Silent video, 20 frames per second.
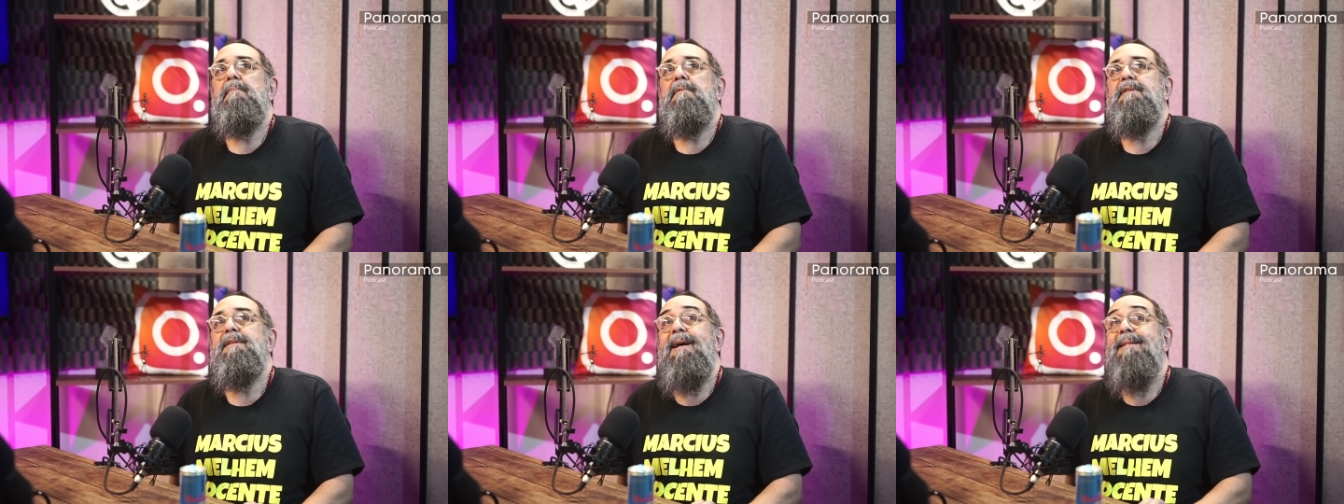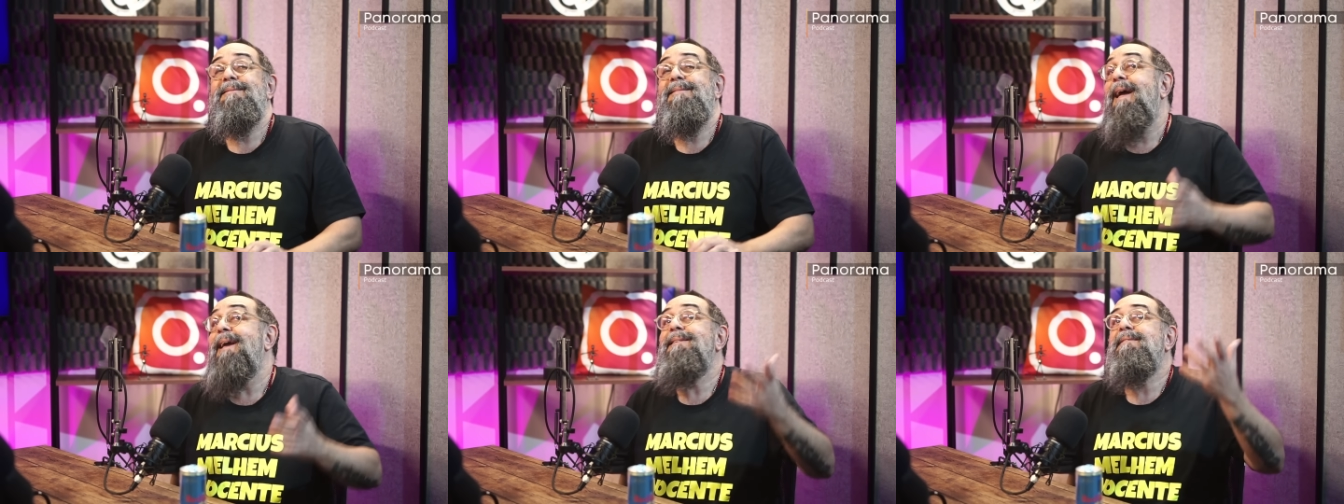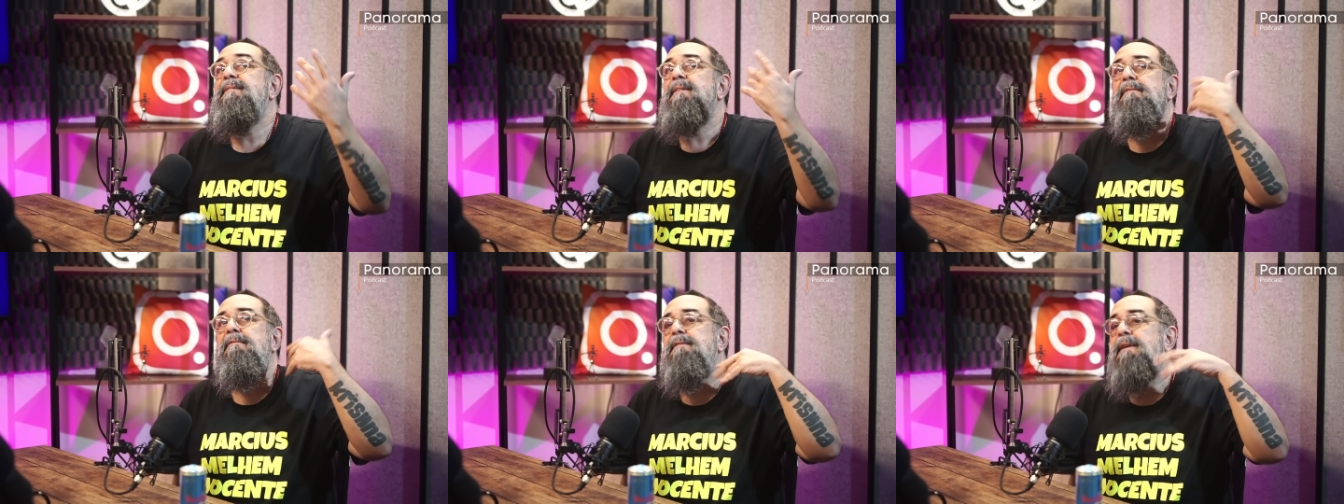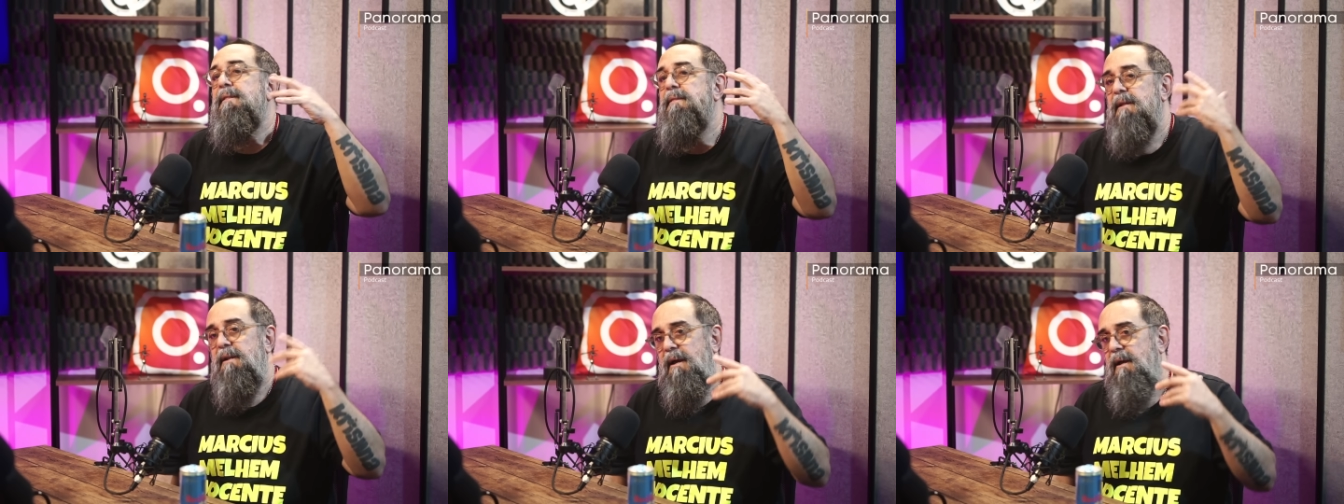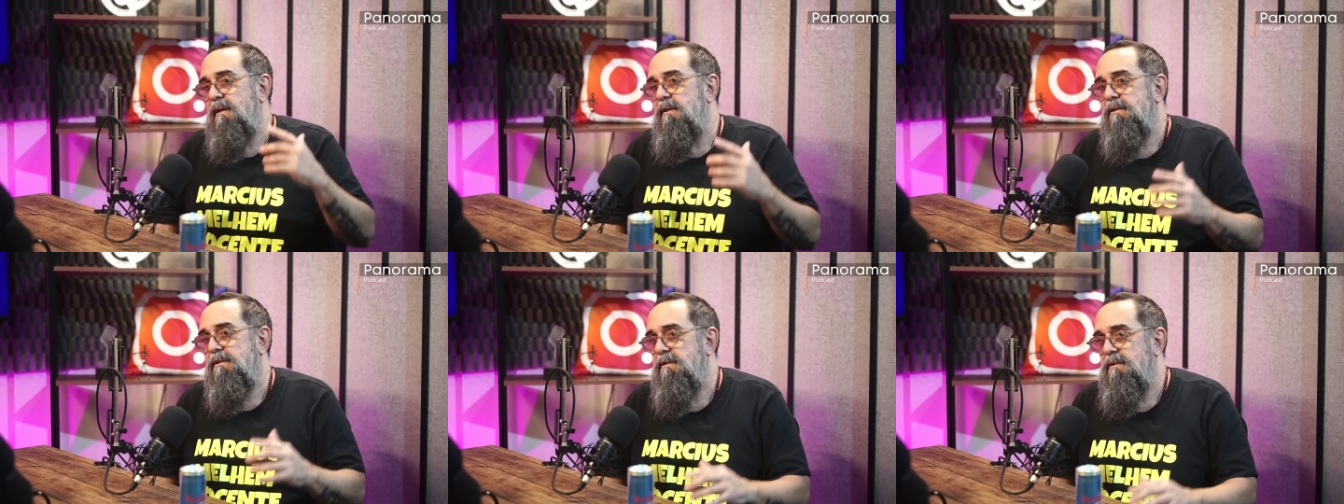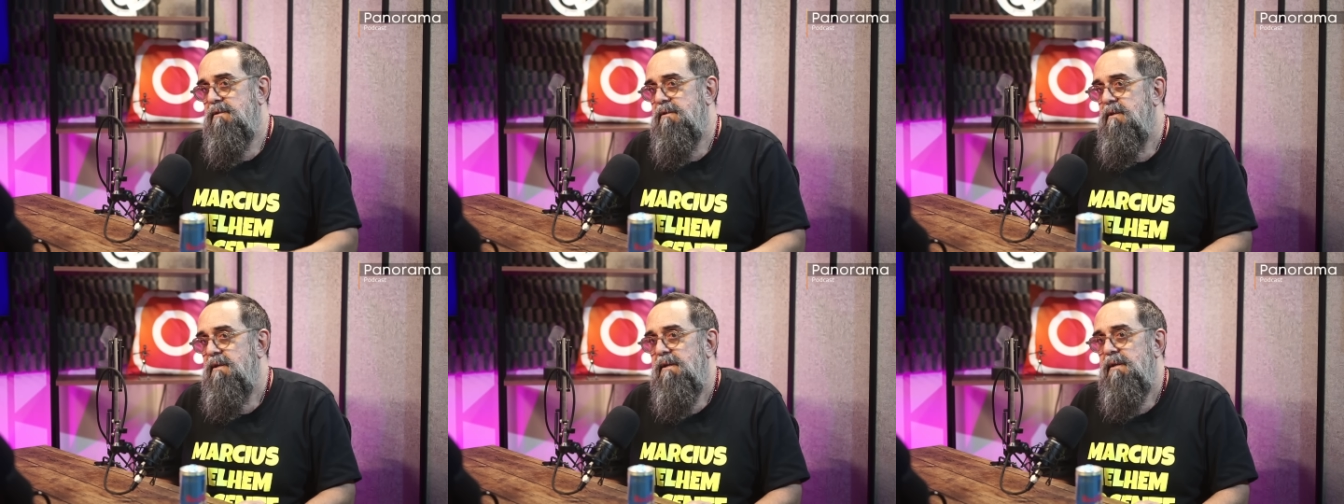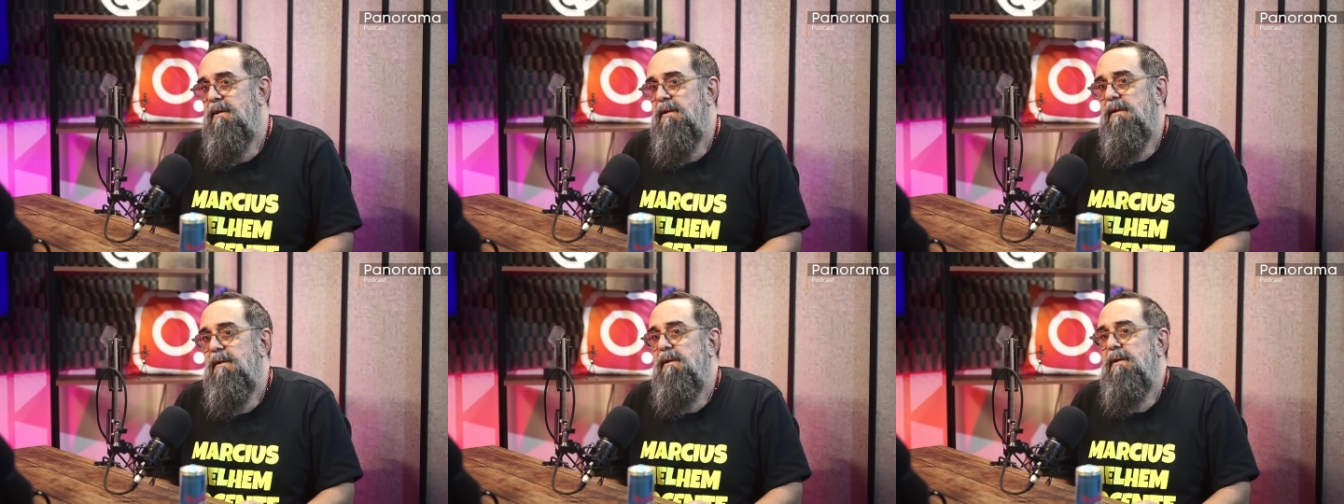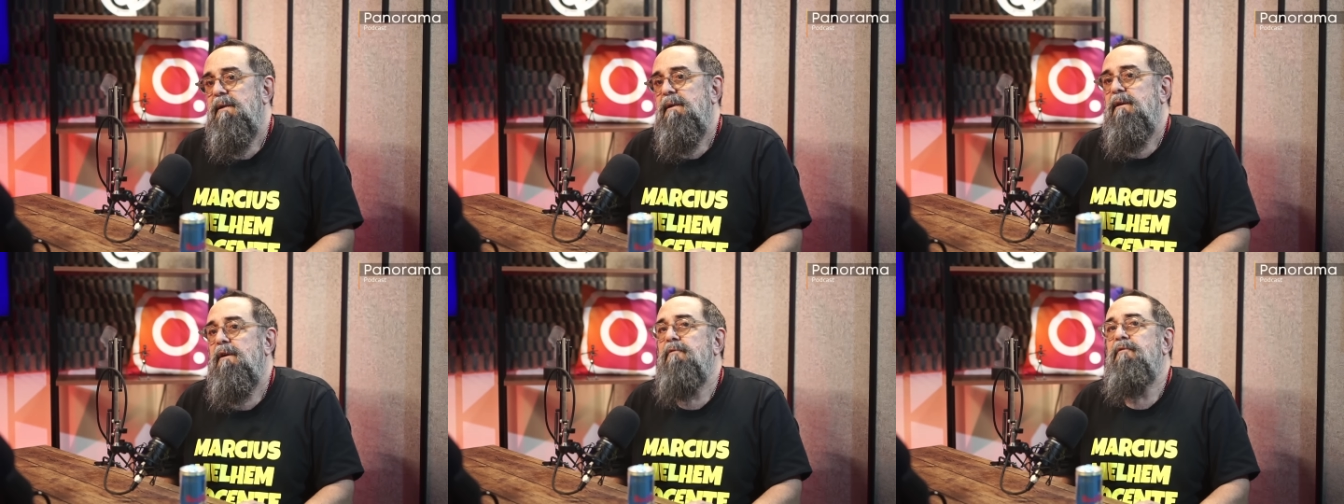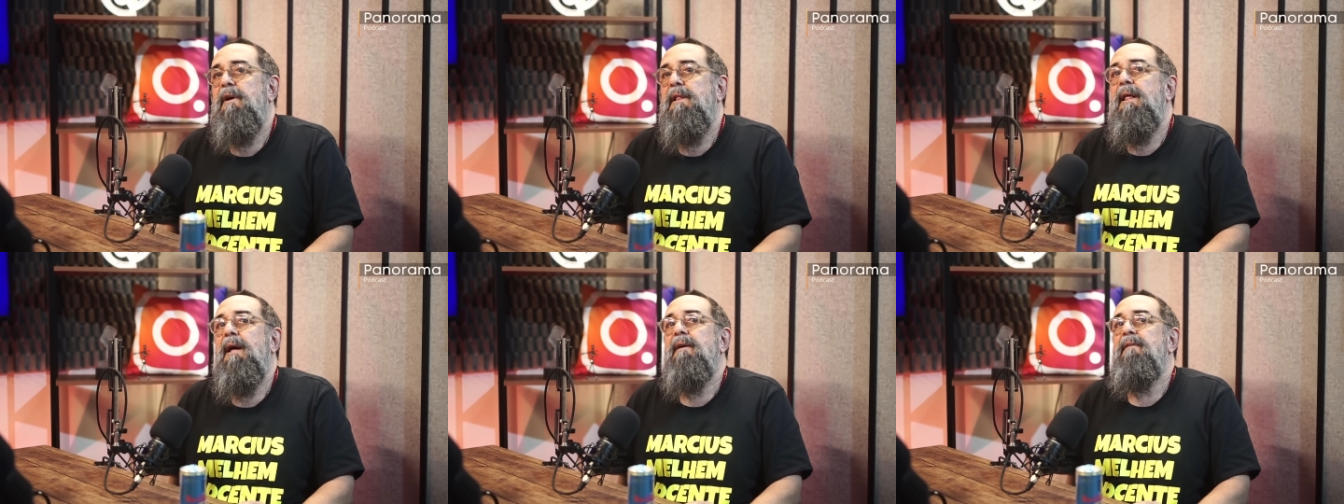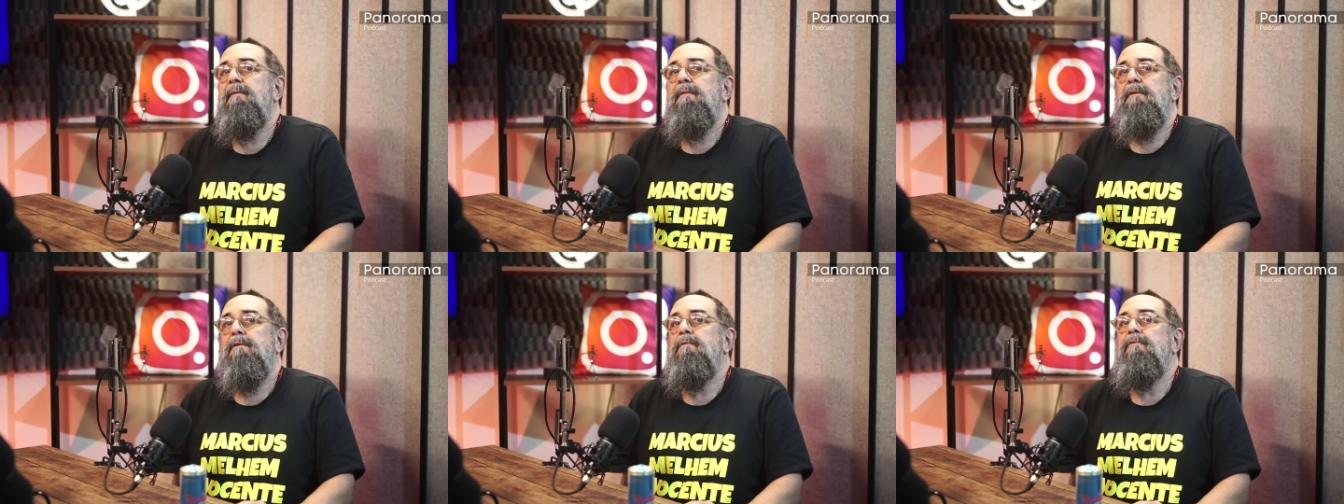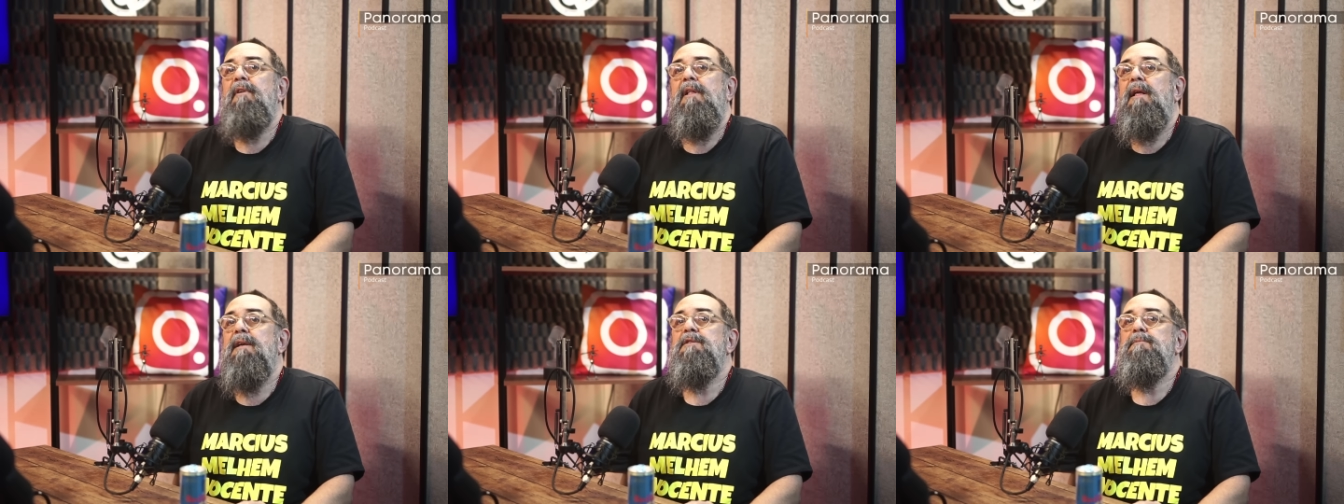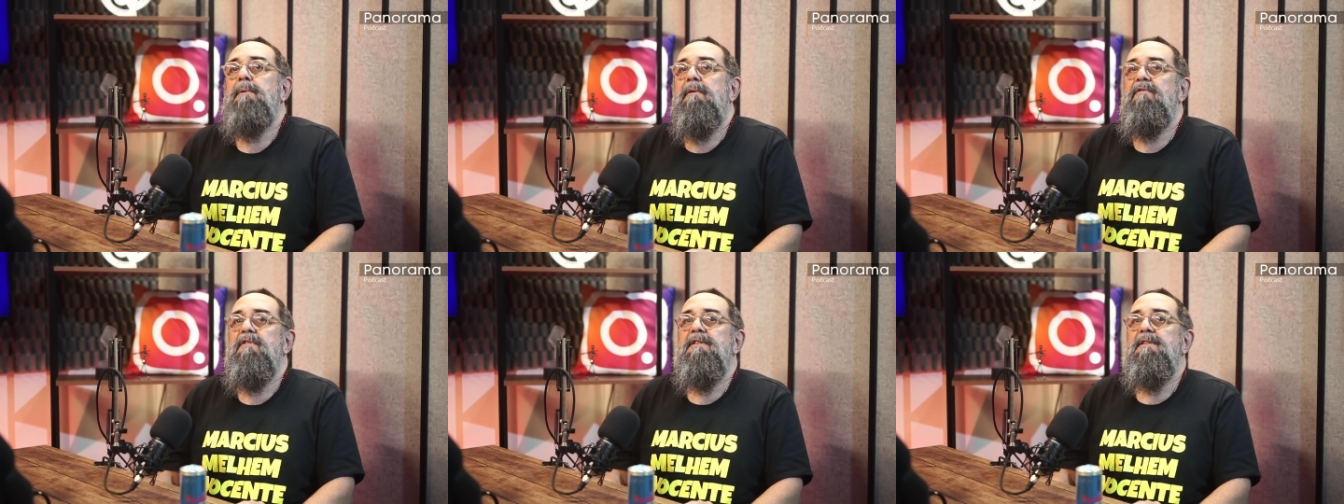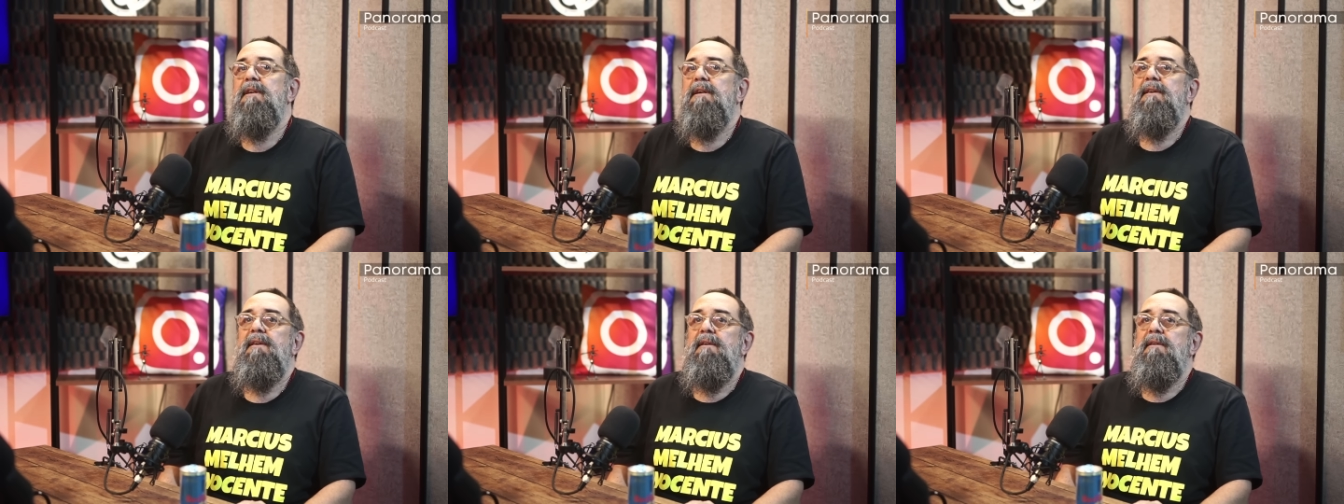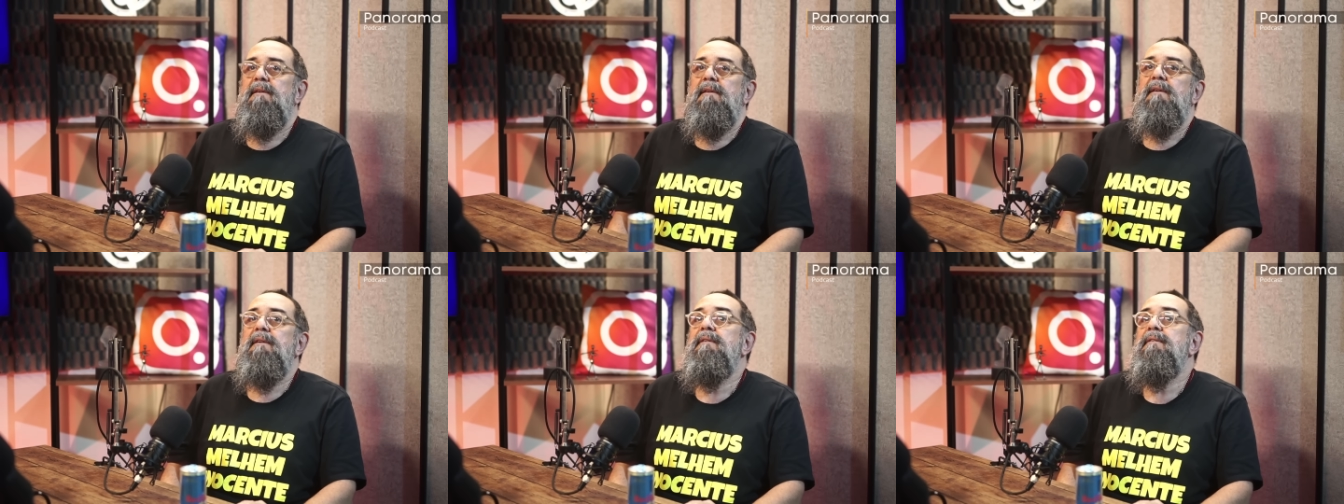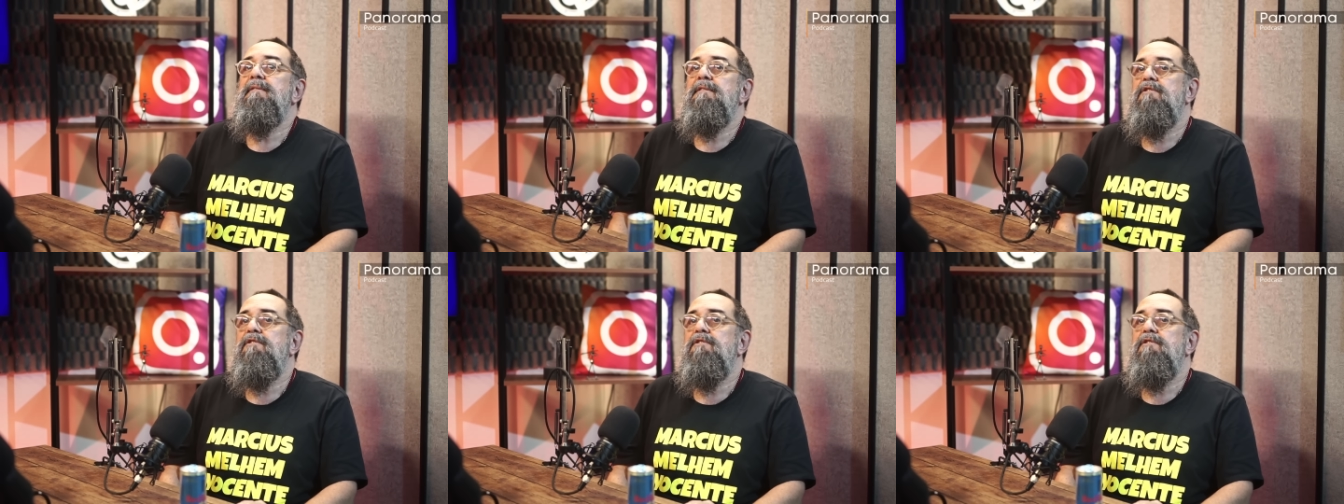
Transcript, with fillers: se há 10 anos atrás eu, falar, eu falasse para você que ia